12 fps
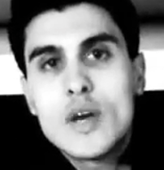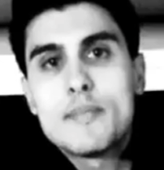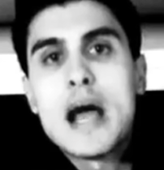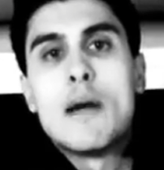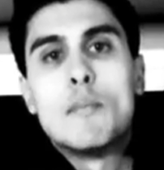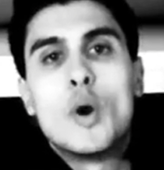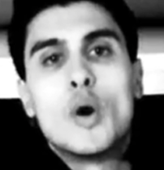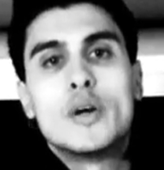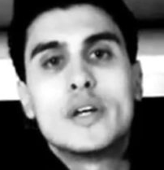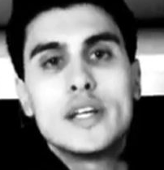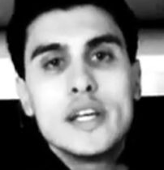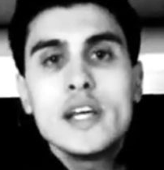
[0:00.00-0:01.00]
Noi
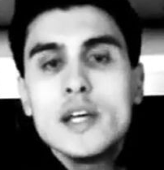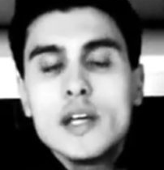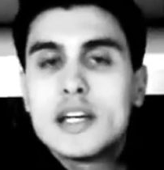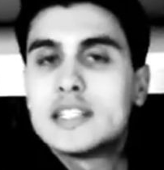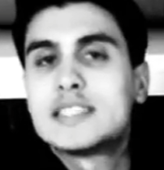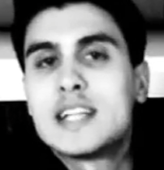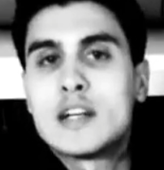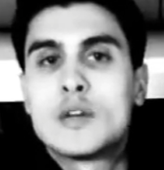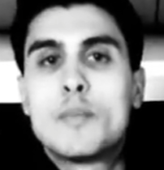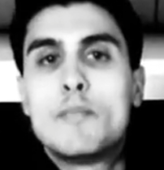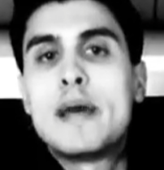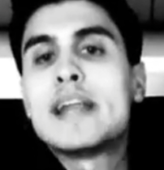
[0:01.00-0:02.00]
abbiamo I che
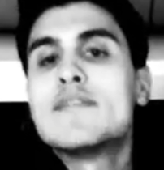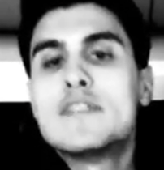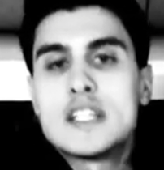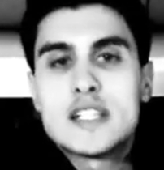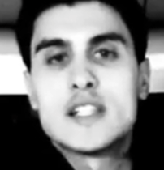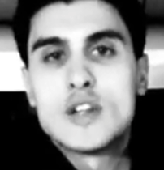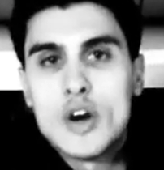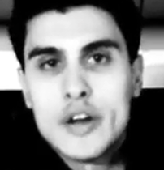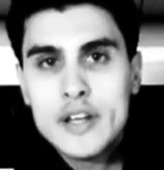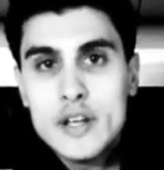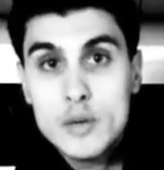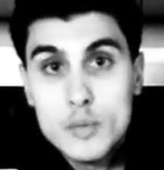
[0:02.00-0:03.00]
stanno per
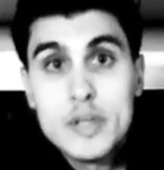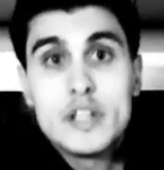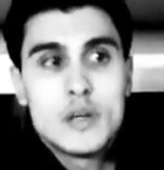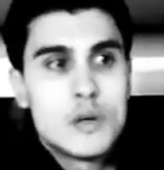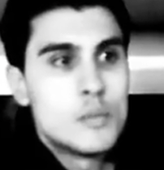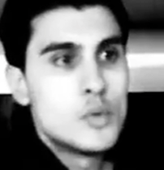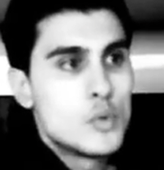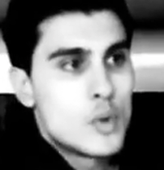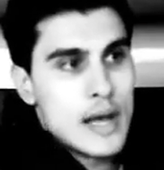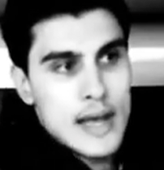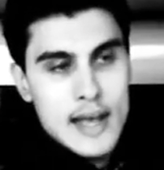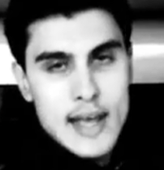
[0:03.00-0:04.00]
investitori, quindi
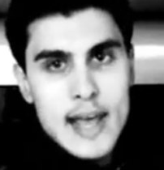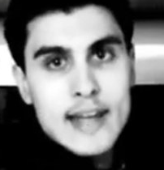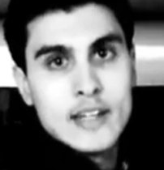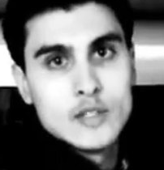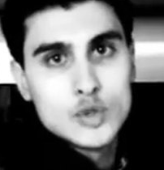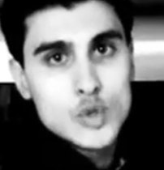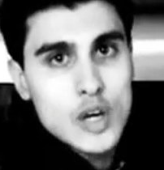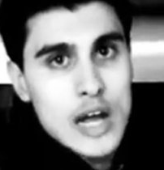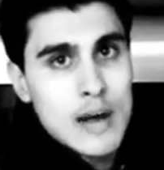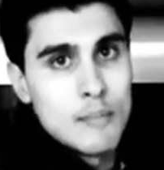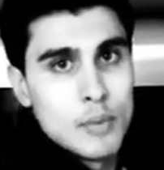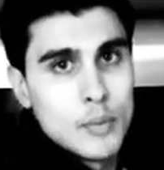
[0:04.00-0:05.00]
comunque è nel
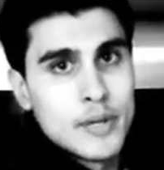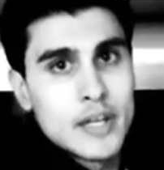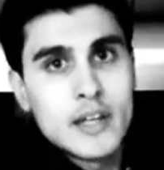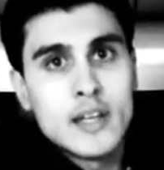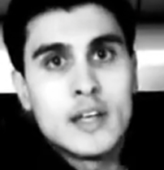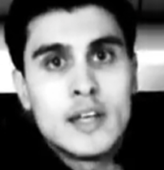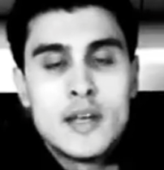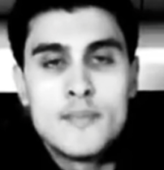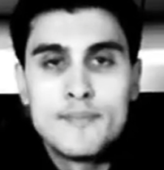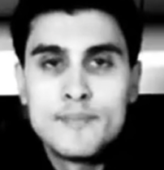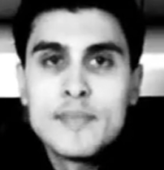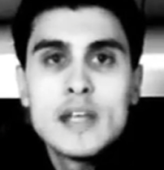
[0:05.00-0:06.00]
suo campo perché
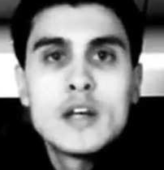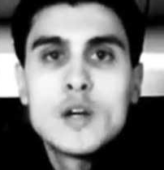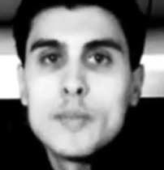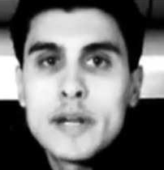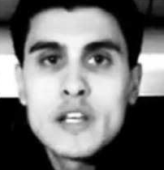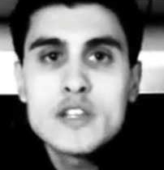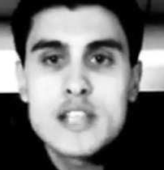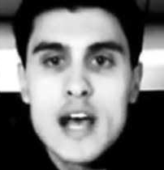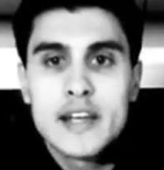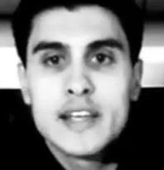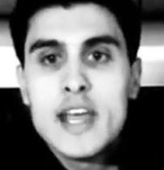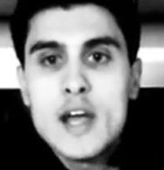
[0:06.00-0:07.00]
ehm, Robert
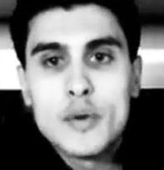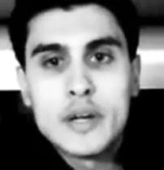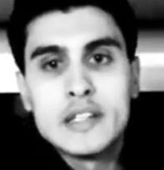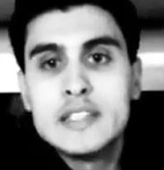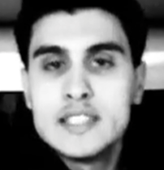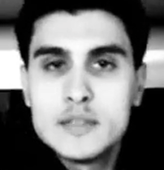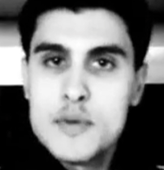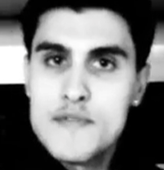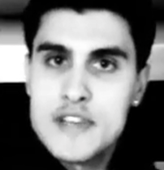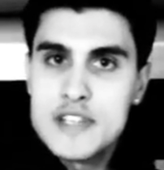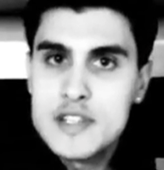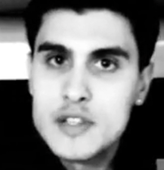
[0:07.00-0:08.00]
Kiyosaki è un
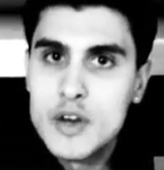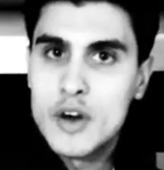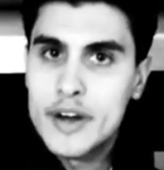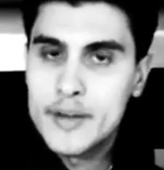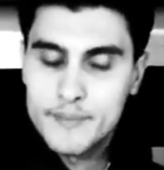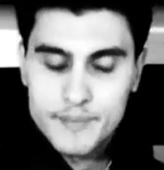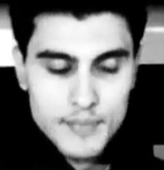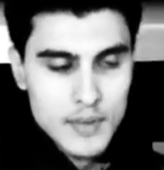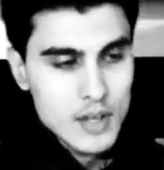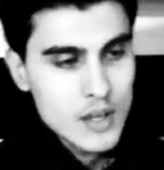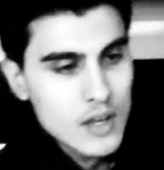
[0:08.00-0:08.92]
grandissimo investitore.